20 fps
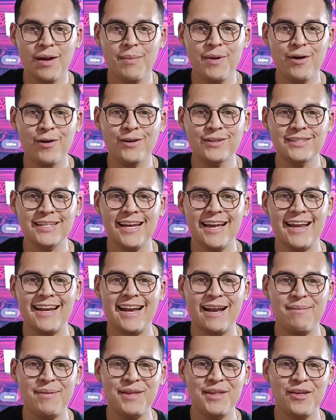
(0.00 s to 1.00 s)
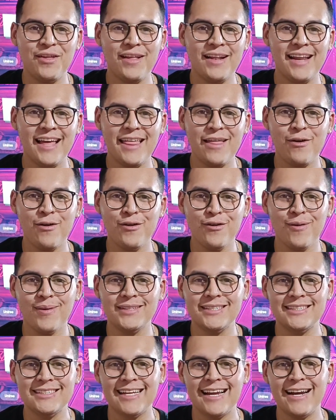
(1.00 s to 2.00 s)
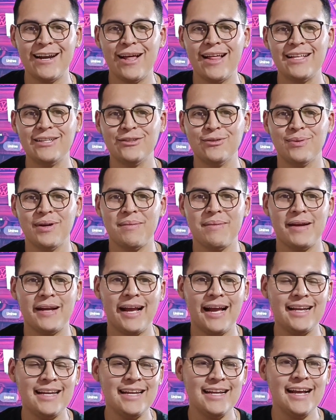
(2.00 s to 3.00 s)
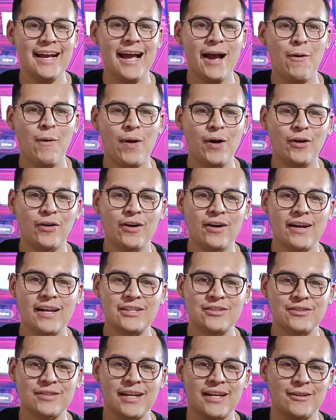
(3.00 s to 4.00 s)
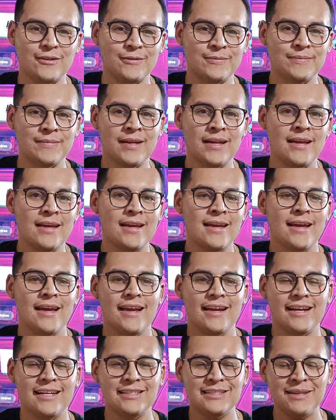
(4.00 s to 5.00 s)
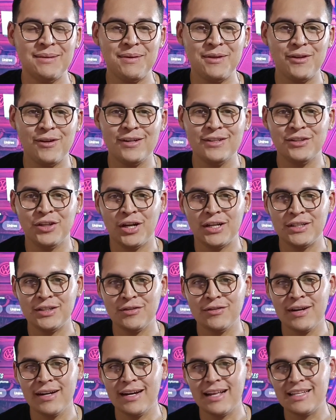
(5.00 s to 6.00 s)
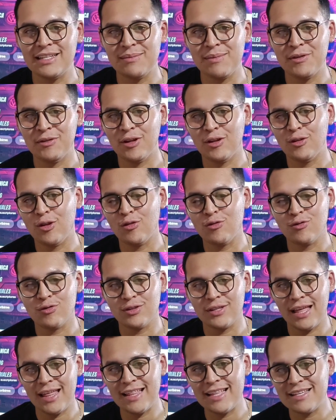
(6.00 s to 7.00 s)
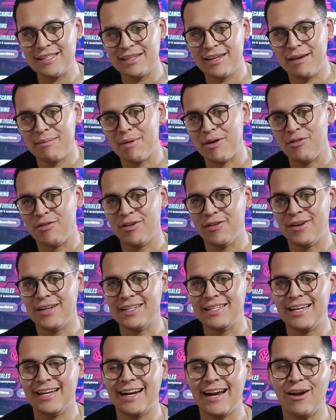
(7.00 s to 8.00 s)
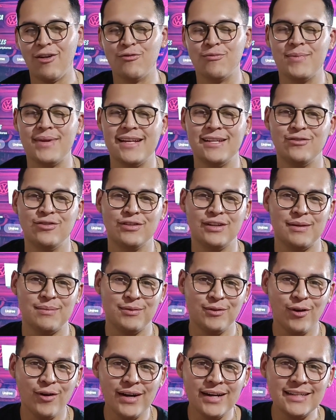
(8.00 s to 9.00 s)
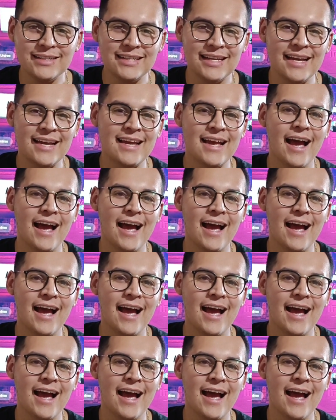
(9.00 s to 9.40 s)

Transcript: Bueno amigos, en el video del día de hoy no va a tratar nada sobre mecánica o algo relacionado. En este video les quiero hacer un agradecimiento a todos ustedes que me ayudaron a llegar a los mil suscriptores.